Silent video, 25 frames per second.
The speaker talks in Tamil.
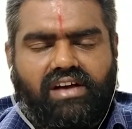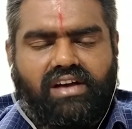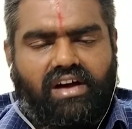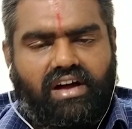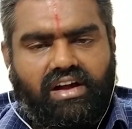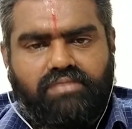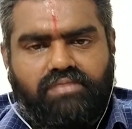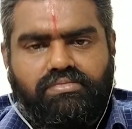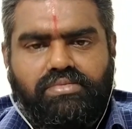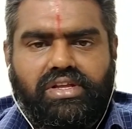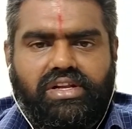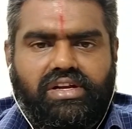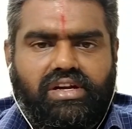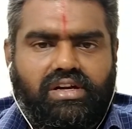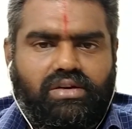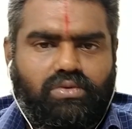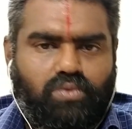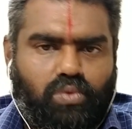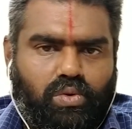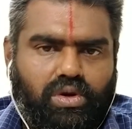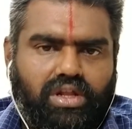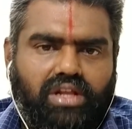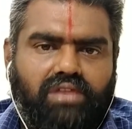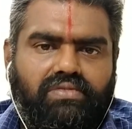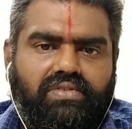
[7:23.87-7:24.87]
காண்பீர்கள்
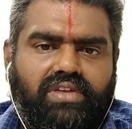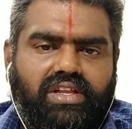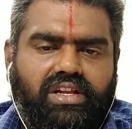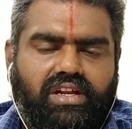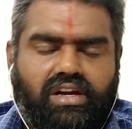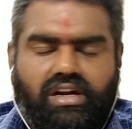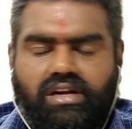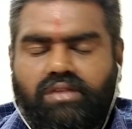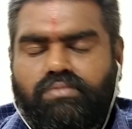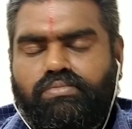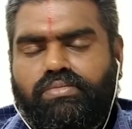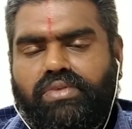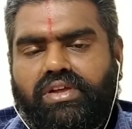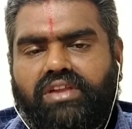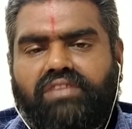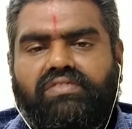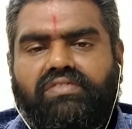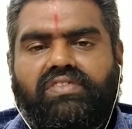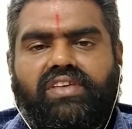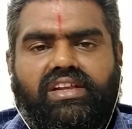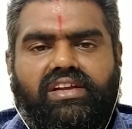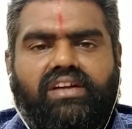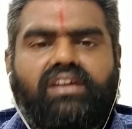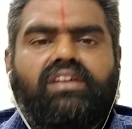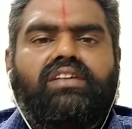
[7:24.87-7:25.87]
உணர்வீர்கள்
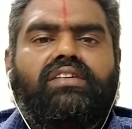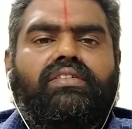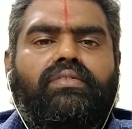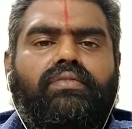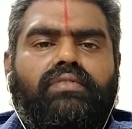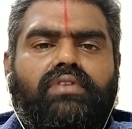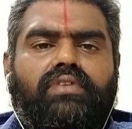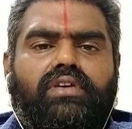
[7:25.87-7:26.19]
பெறுவீர்கள்